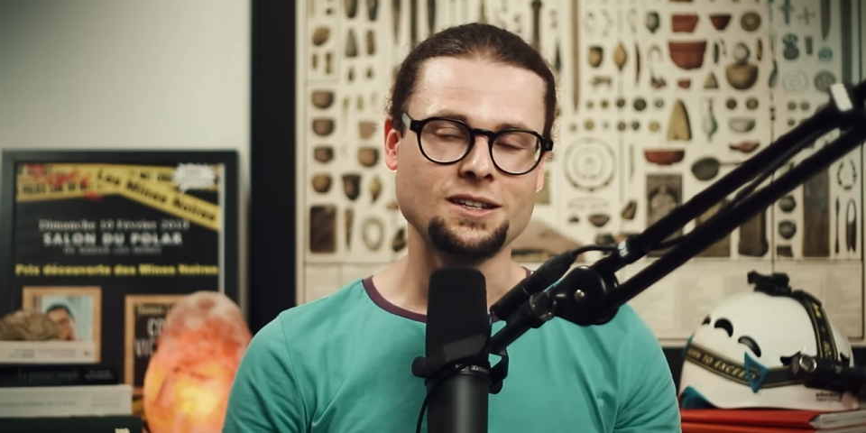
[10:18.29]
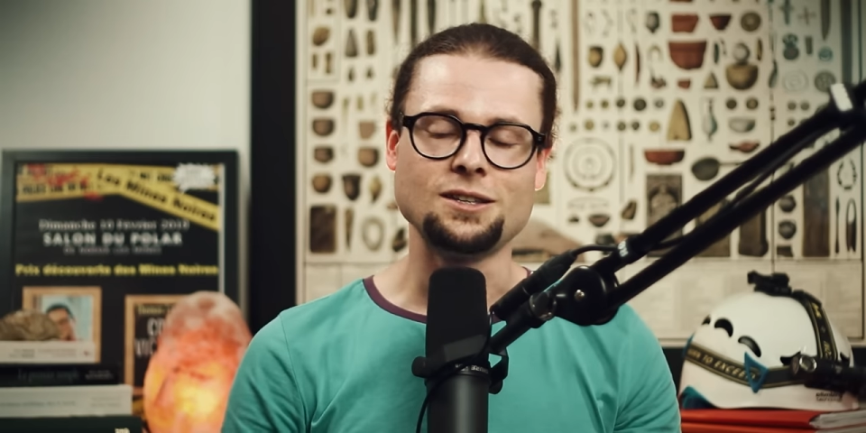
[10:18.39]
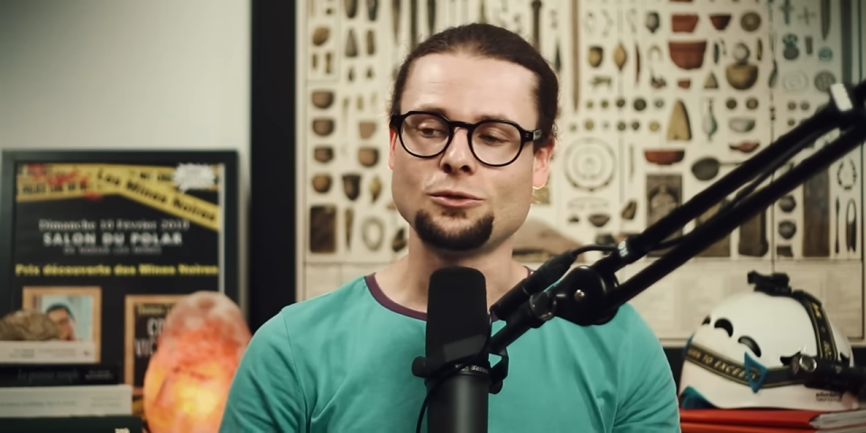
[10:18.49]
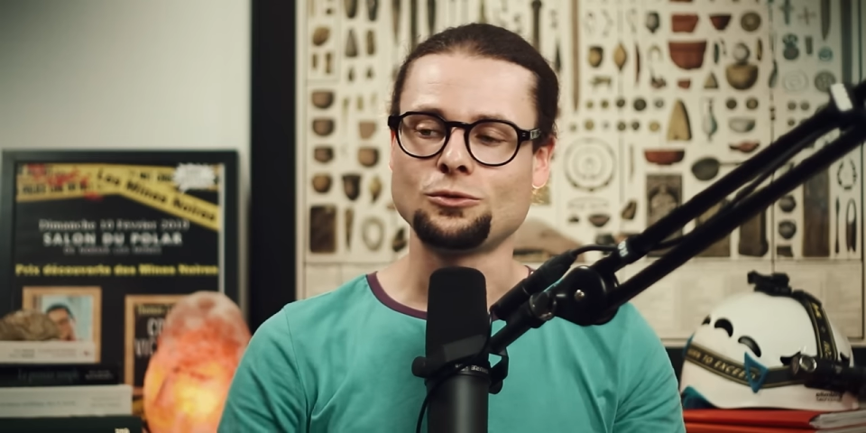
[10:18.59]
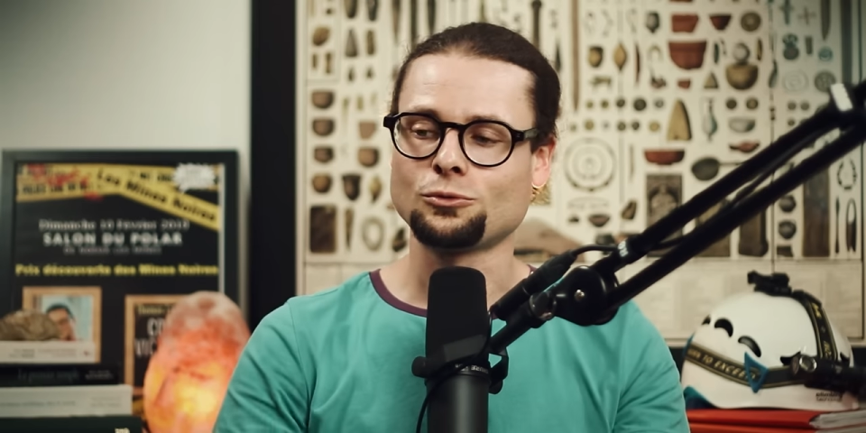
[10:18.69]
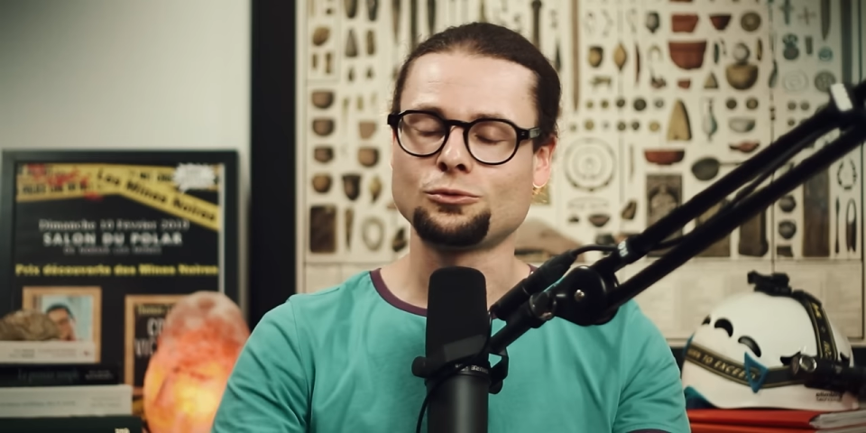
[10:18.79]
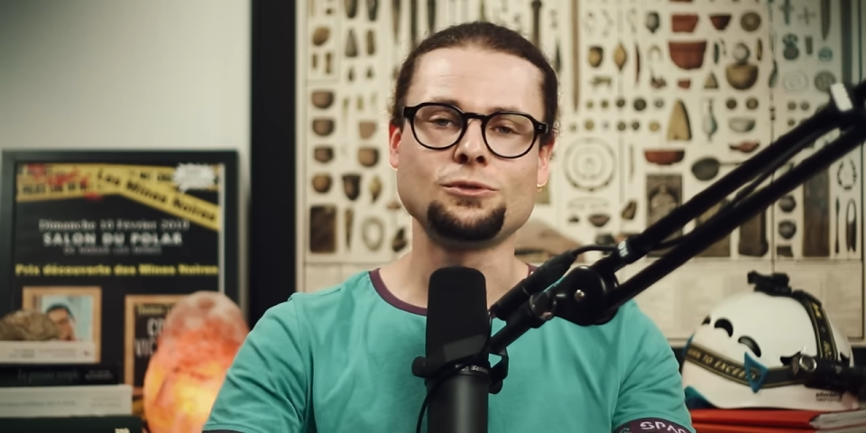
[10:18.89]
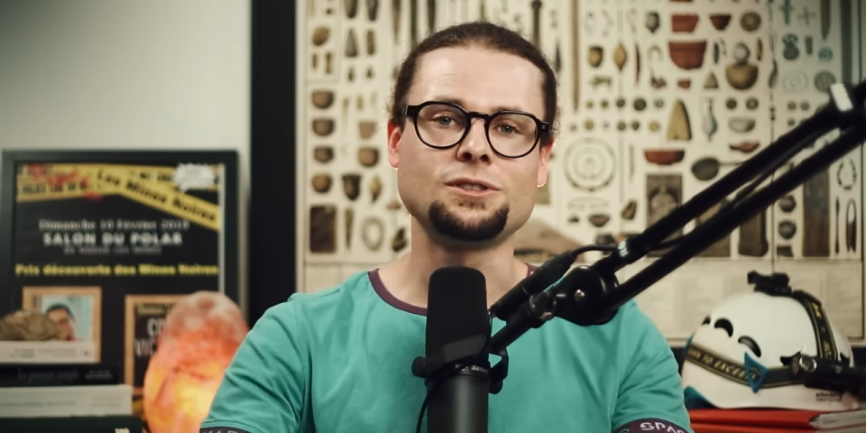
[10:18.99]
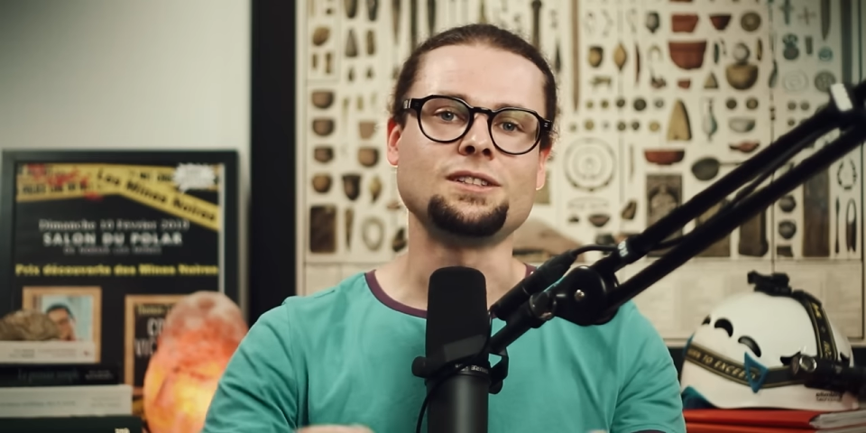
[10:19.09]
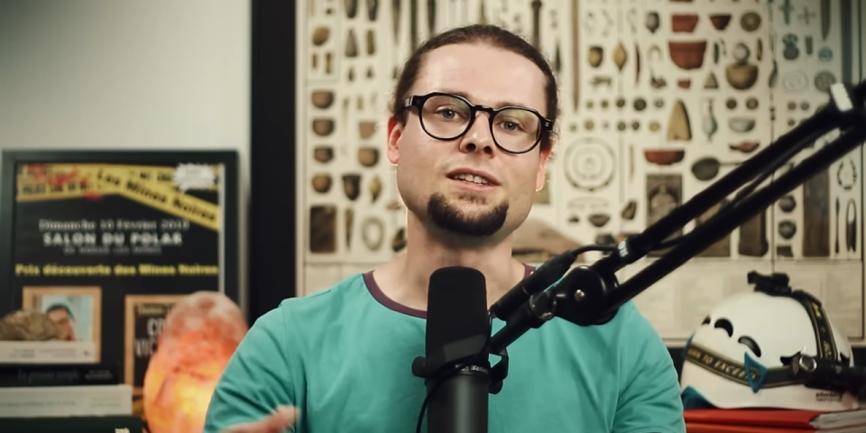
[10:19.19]
qui se sont
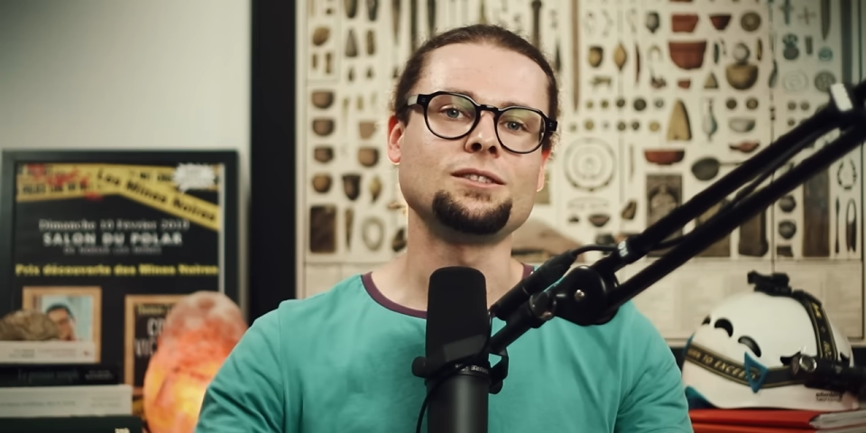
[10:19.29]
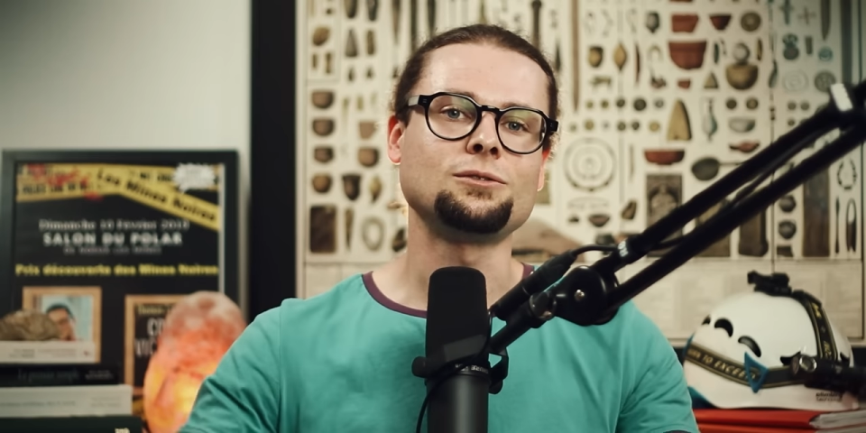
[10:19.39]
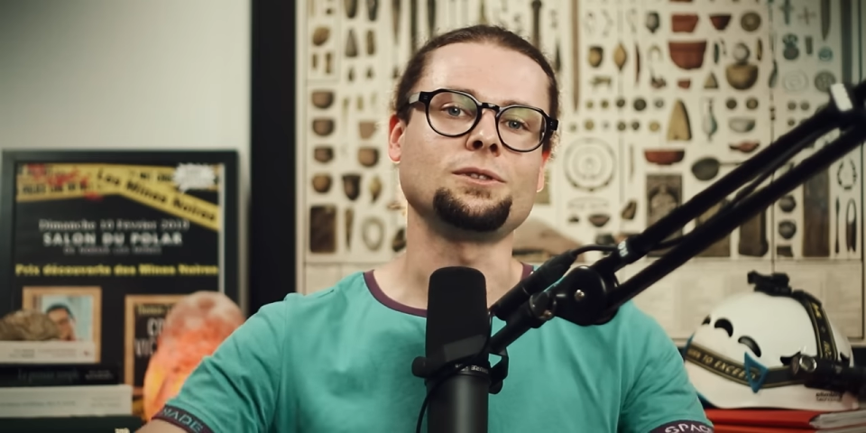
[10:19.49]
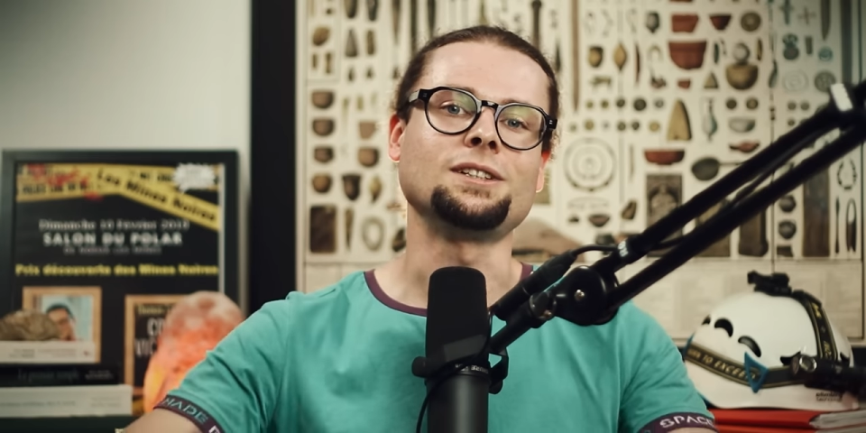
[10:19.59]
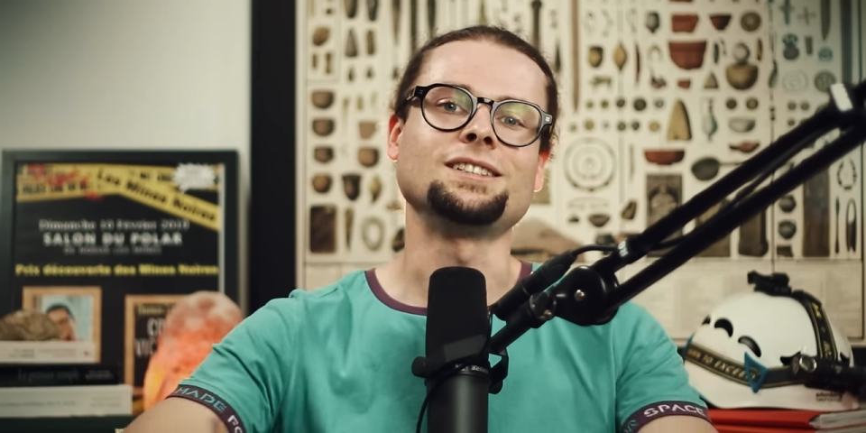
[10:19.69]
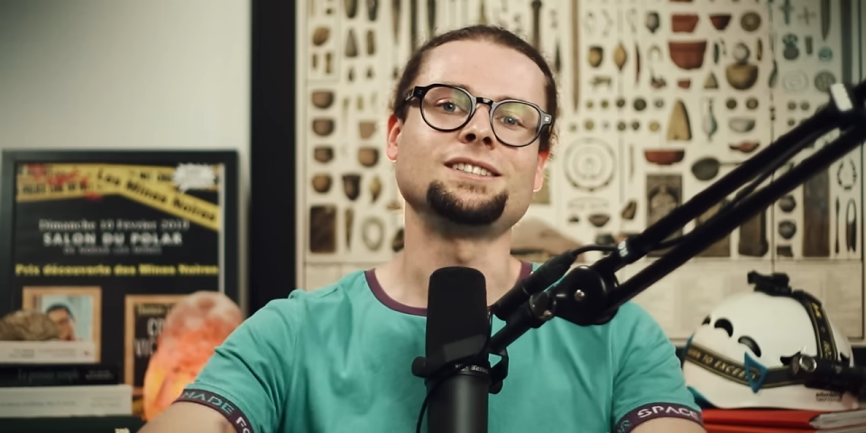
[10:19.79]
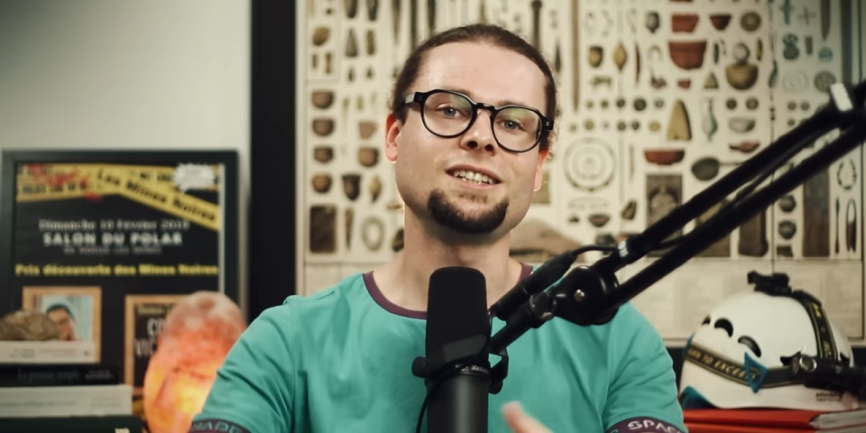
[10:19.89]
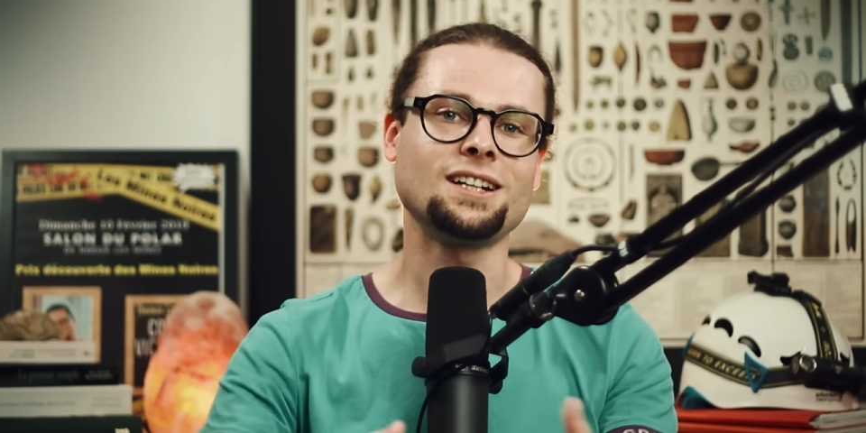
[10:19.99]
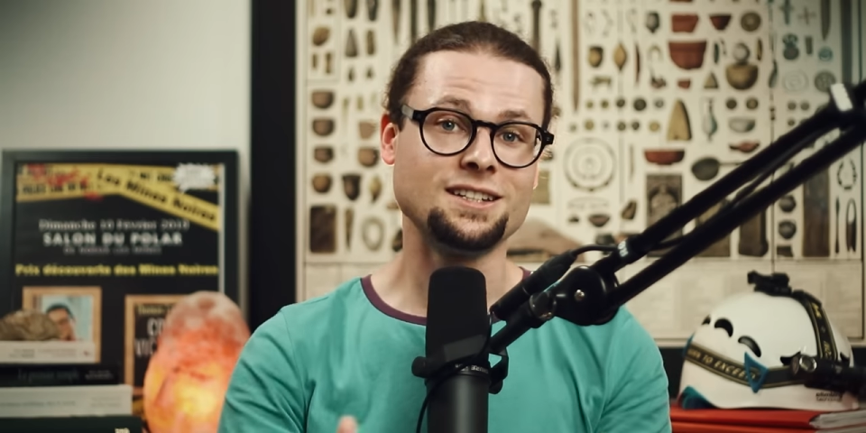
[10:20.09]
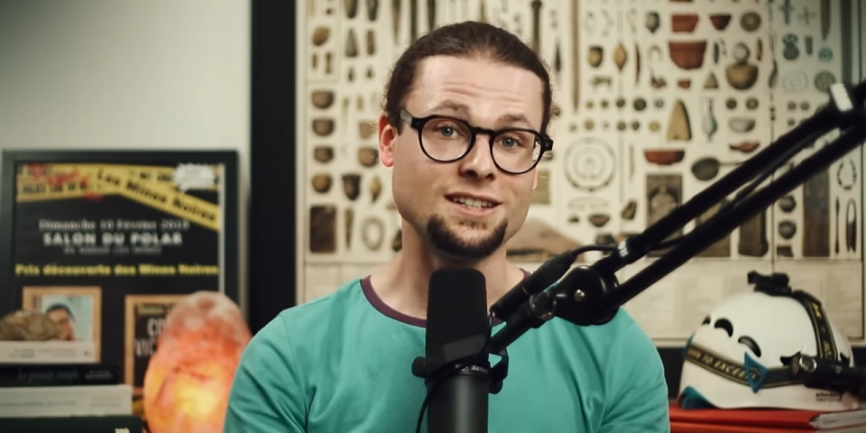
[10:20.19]
succédés sur des
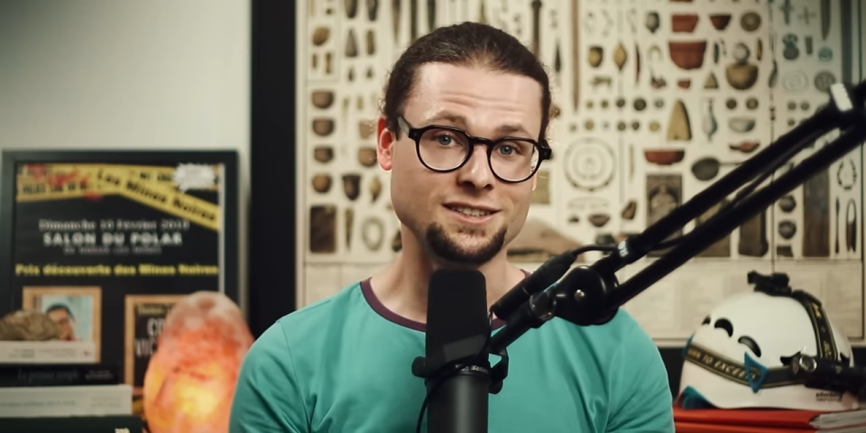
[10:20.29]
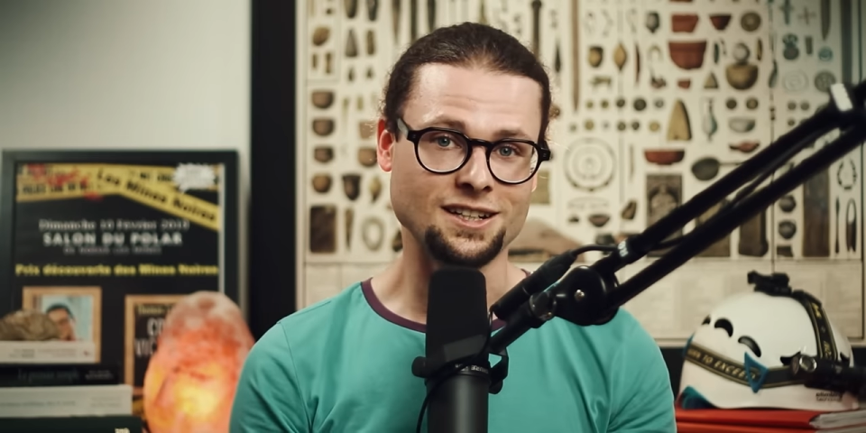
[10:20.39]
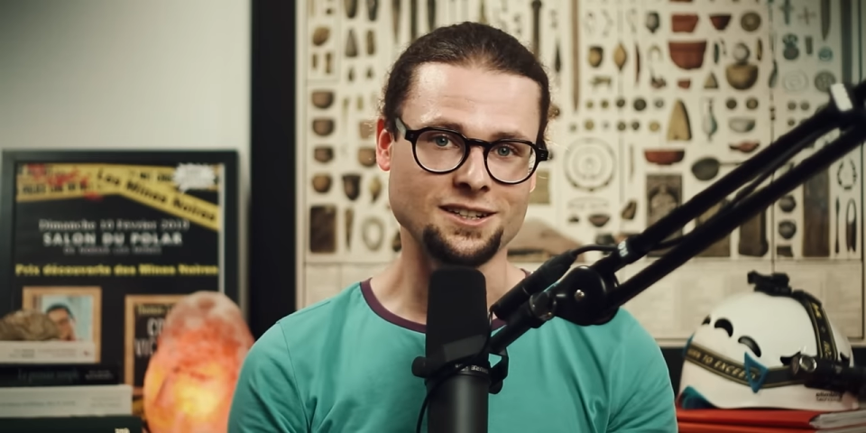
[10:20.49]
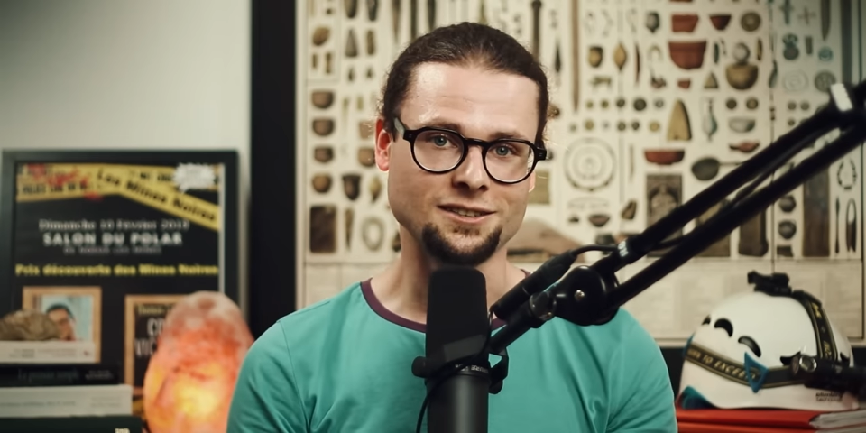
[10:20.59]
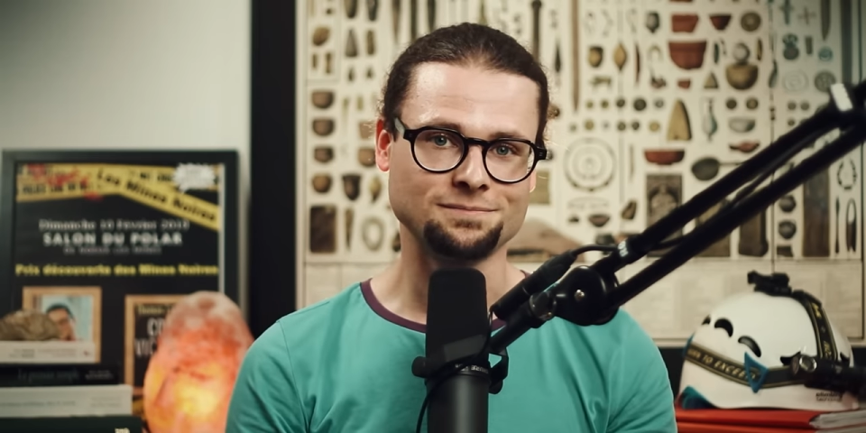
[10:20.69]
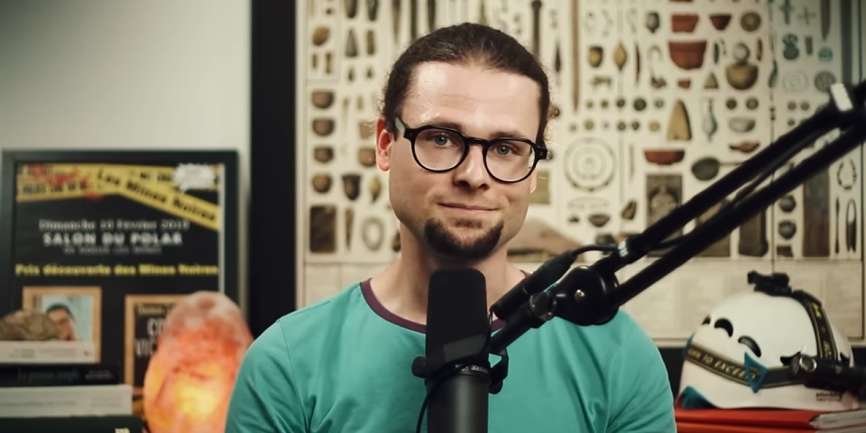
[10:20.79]
siècles et des siècles.